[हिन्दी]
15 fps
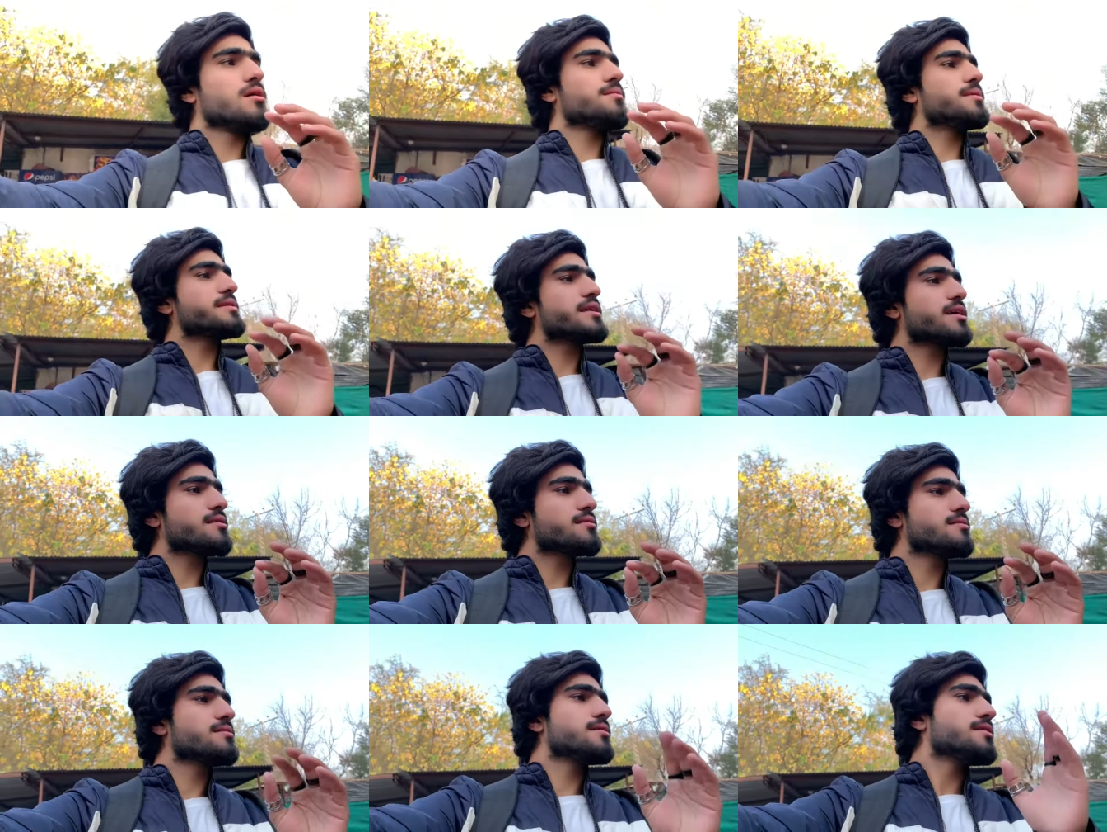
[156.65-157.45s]
बेटा
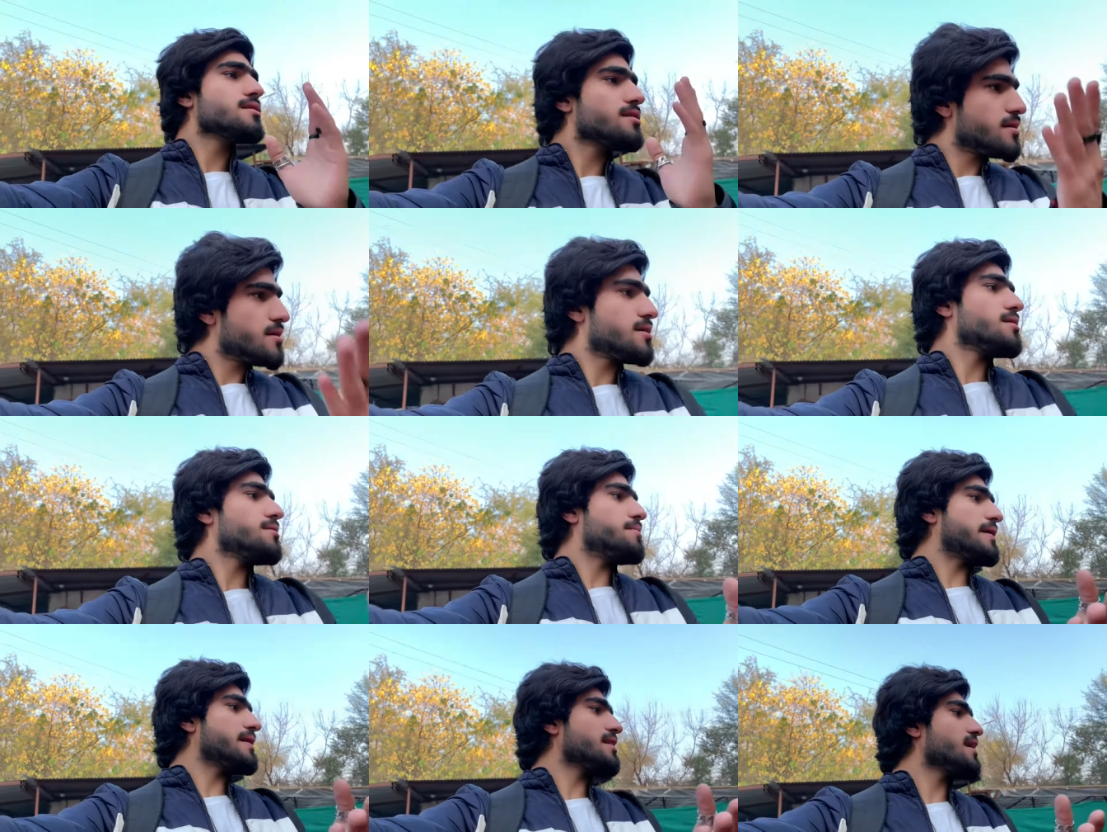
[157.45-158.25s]
बिल्कुल
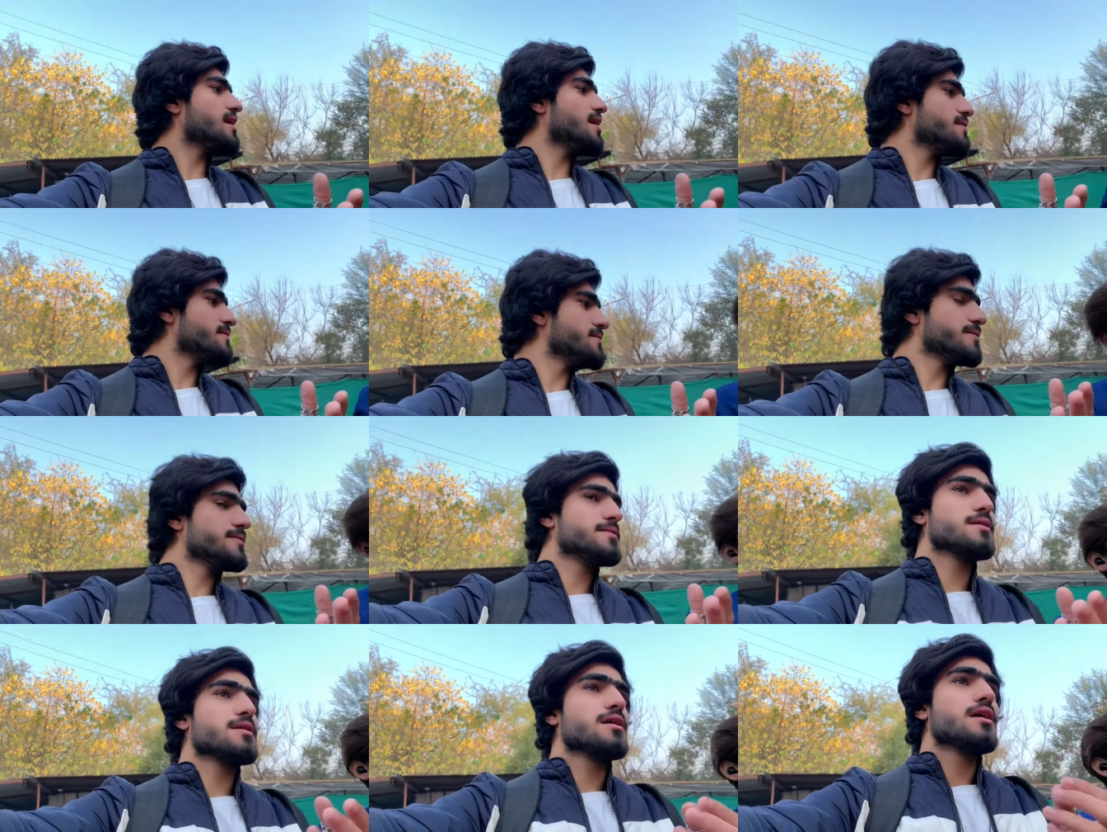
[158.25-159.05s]
पेन ला
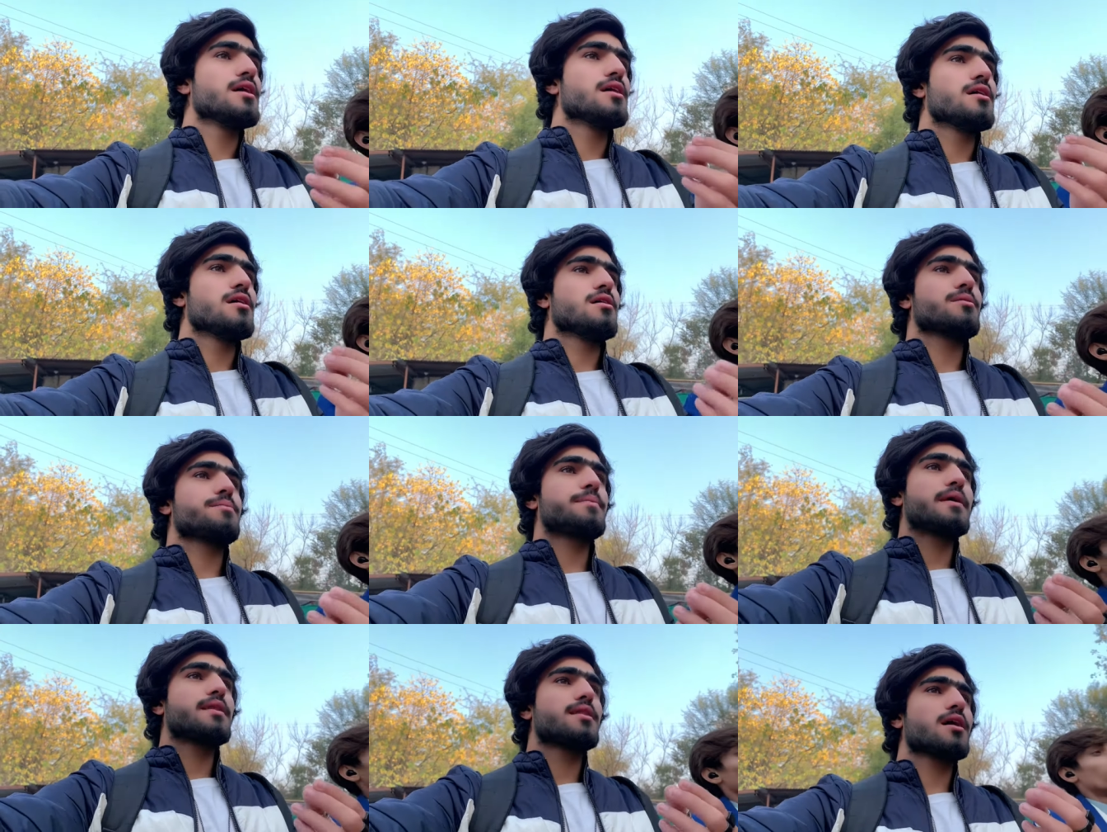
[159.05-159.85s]
बिल्कुल
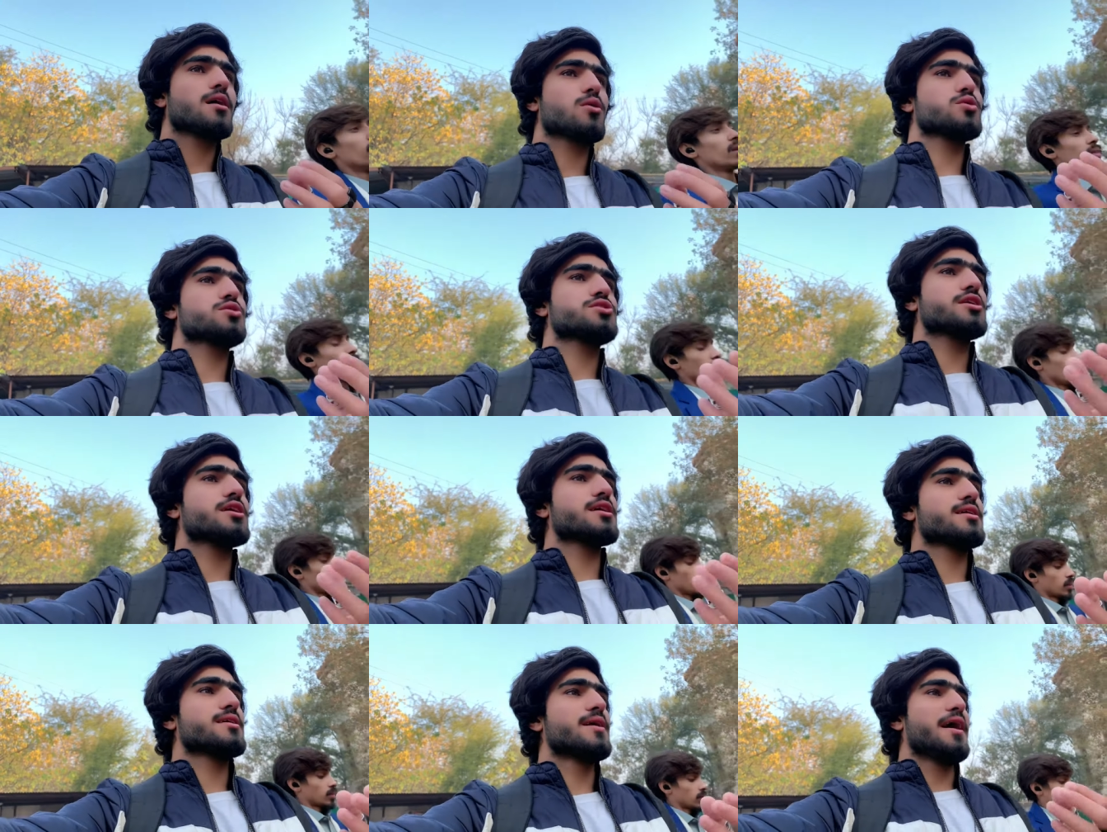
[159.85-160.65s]
पेन ला कुछ
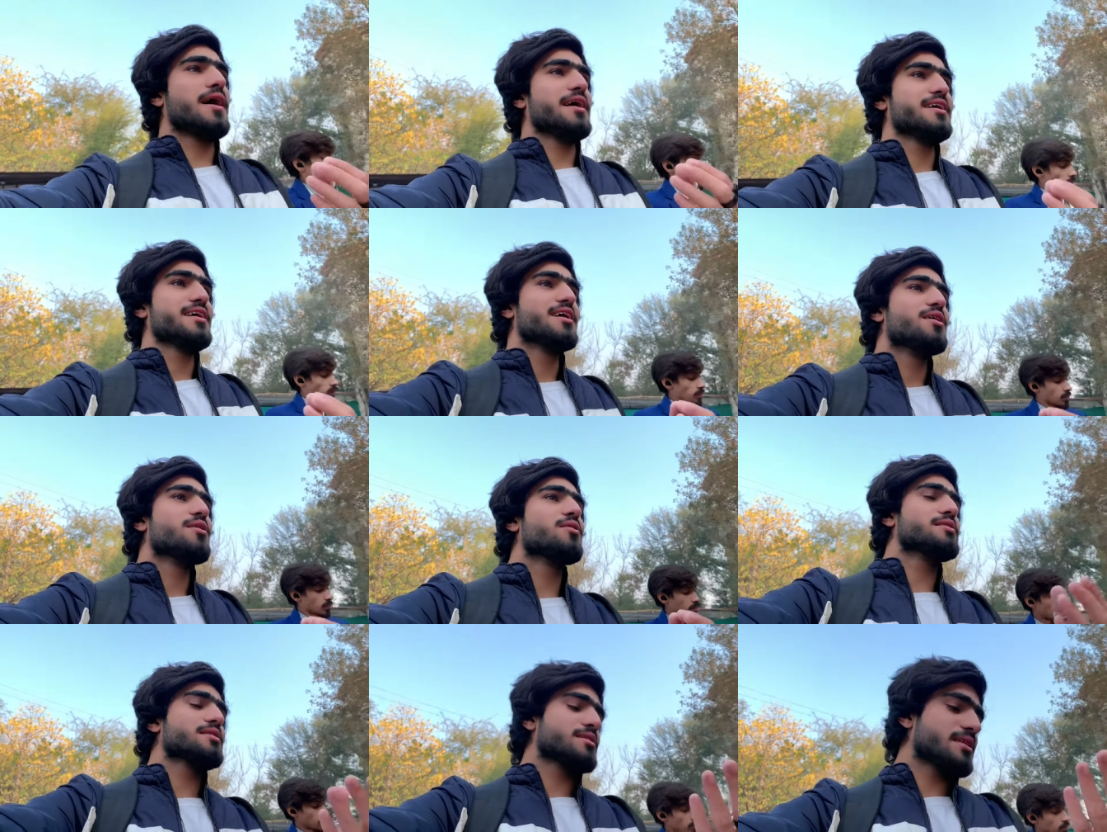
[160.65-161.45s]
कर
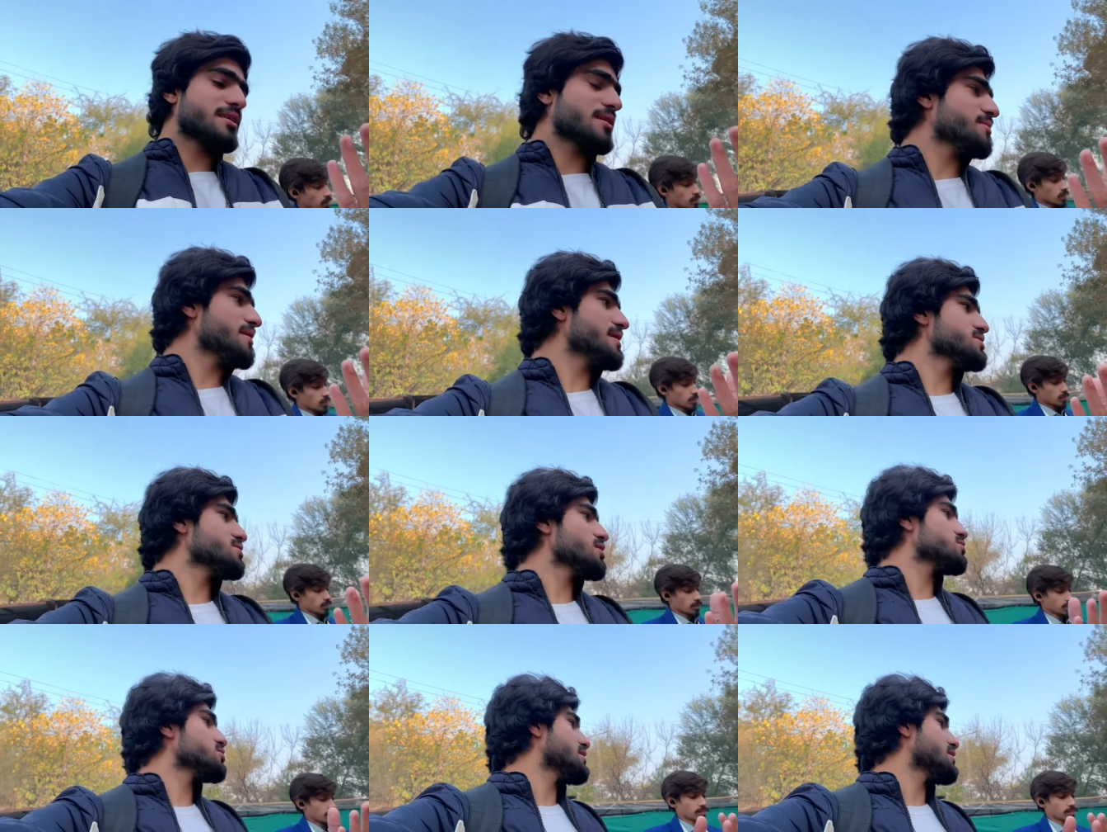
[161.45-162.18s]
वो ना तेरा भाई जो है तो